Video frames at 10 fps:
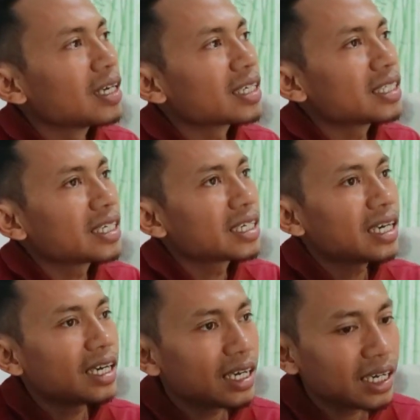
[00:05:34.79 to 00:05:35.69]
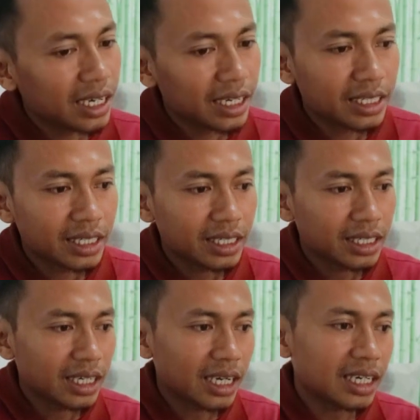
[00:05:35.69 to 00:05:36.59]
ketika
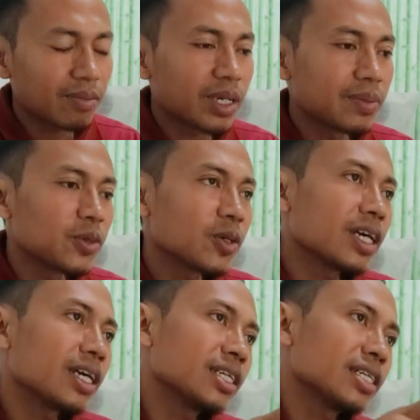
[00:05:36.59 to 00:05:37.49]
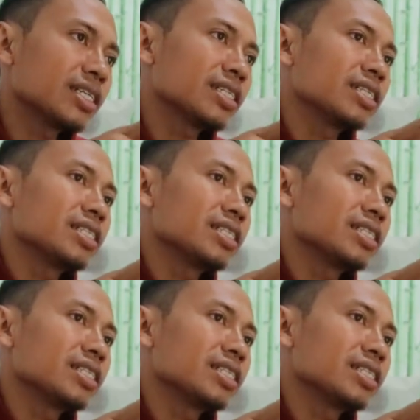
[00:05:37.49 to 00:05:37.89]
Anda menemukan